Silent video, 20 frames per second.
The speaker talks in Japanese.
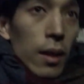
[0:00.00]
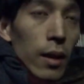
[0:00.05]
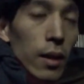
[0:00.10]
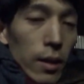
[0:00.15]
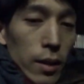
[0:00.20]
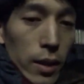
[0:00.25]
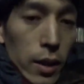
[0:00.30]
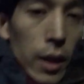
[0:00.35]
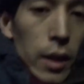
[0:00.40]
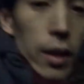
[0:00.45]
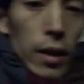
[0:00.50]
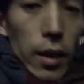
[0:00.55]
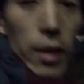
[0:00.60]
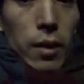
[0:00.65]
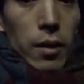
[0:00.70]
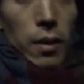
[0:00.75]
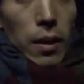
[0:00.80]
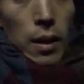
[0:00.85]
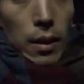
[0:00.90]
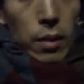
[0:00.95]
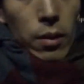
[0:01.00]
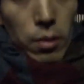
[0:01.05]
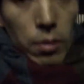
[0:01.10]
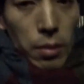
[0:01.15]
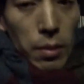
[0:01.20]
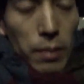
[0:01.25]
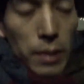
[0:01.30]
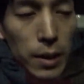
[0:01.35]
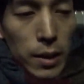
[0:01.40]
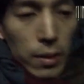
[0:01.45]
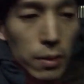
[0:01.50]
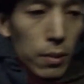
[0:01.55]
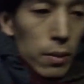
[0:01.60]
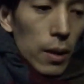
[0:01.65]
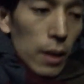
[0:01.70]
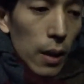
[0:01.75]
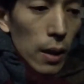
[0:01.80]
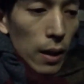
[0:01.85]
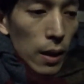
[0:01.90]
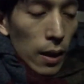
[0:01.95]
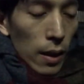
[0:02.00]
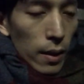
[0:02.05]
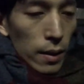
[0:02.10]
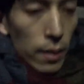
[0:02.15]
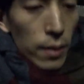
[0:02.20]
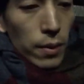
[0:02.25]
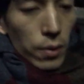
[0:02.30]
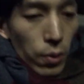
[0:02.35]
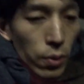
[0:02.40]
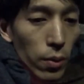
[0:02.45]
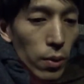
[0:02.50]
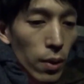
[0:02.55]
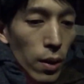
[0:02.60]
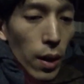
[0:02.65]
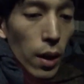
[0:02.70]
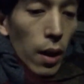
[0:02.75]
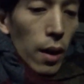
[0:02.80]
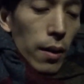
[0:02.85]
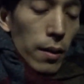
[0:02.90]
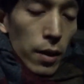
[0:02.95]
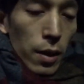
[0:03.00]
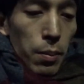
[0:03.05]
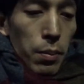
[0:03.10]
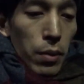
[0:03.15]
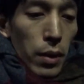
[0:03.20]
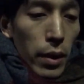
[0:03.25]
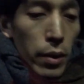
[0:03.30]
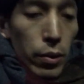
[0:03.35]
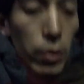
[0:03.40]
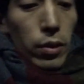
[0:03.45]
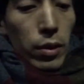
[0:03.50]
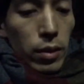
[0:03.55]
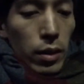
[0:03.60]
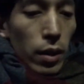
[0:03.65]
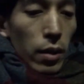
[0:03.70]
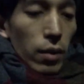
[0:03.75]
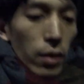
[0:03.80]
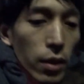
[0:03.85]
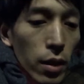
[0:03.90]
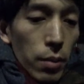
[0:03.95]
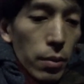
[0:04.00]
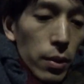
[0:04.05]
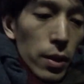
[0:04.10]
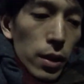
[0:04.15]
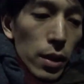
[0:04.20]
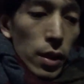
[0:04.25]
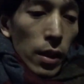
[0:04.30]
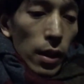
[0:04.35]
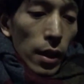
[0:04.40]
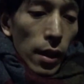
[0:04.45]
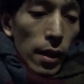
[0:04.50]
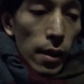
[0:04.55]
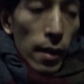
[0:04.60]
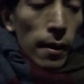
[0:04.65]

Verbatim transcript: 下にリンクがあると思いますのでそこからリプライを送ってくれてもいいし、